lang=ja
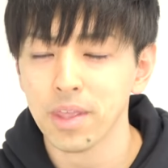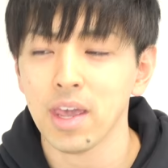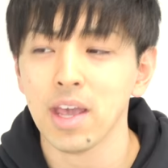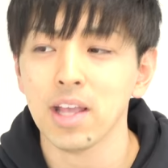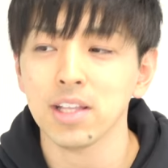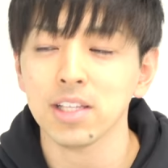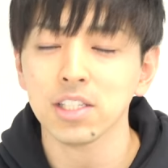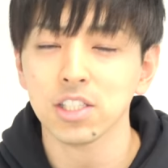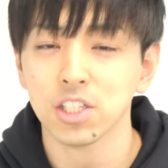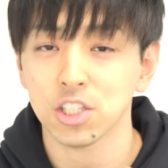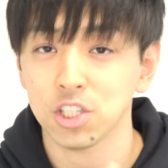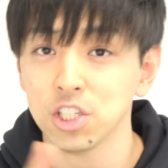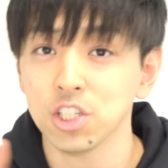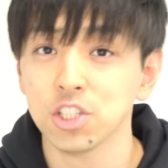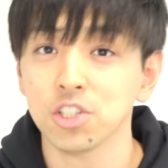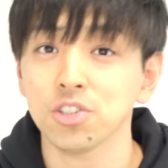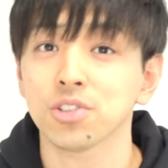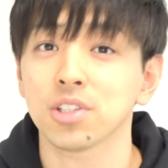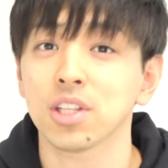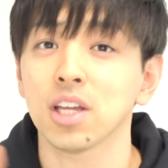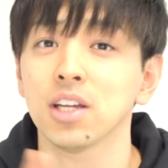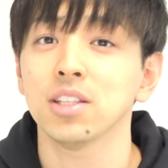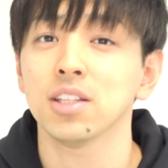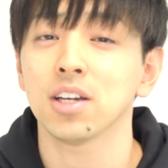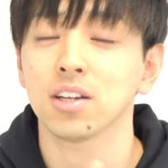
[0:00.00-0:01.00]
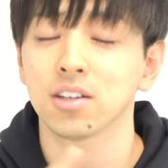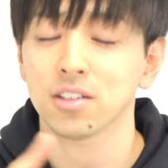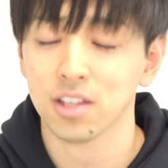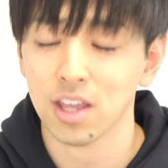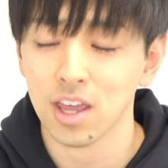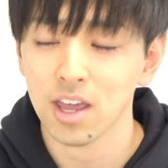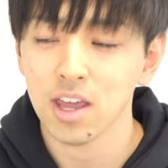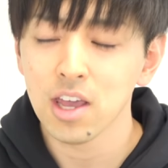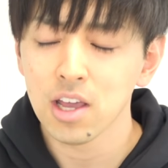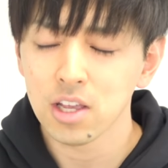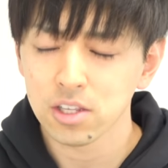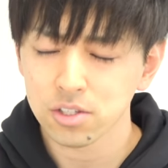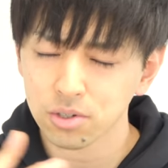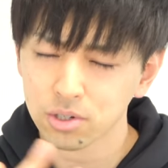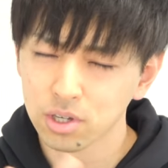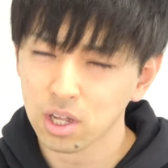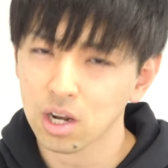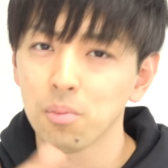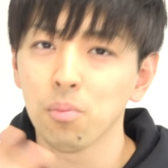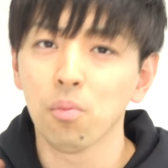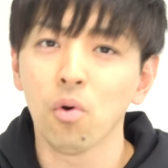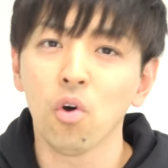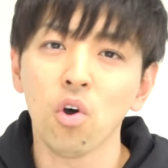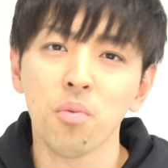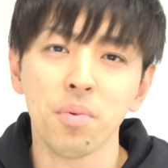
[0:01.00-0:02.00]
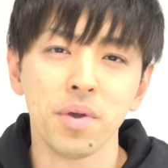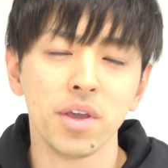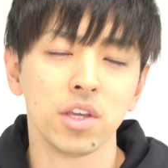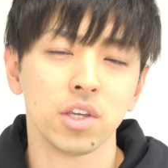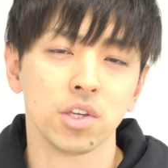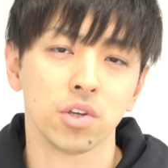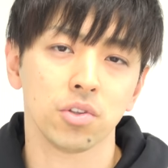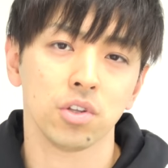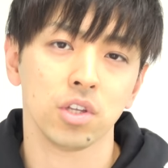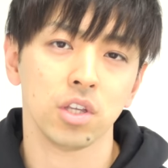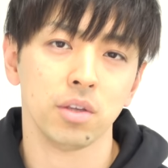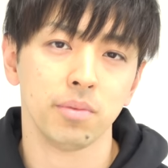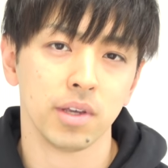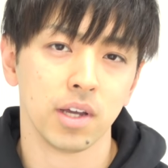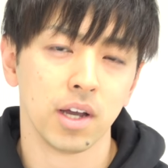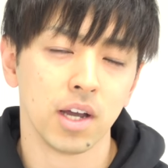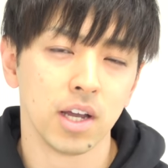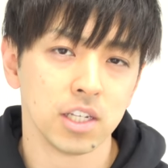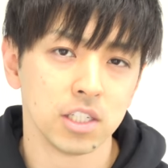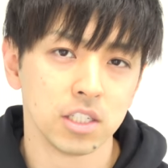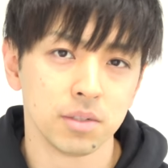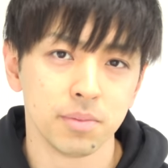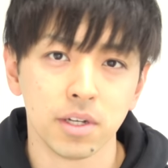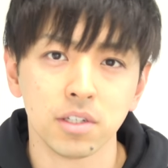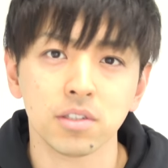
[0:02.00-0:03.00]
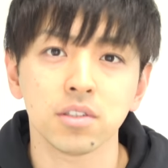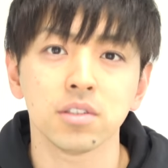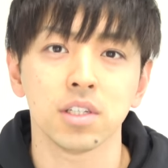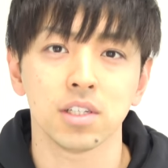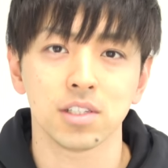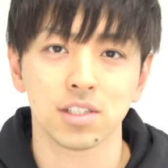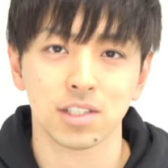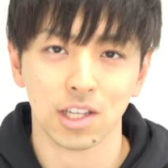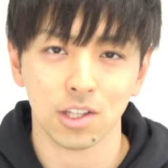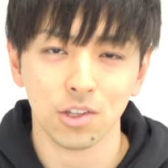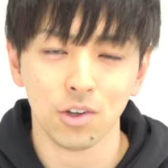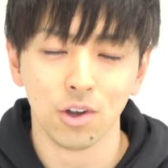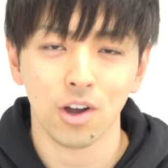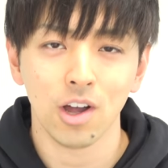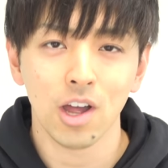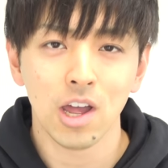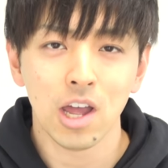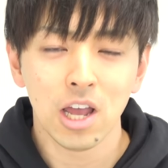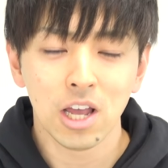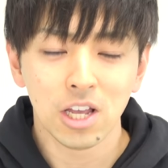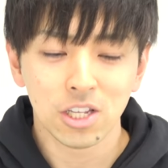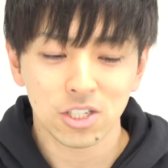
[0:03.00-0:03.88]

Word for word: で、偏差値にじゅう足んなくて、そこから猛勉強の日々が始まるんですけど、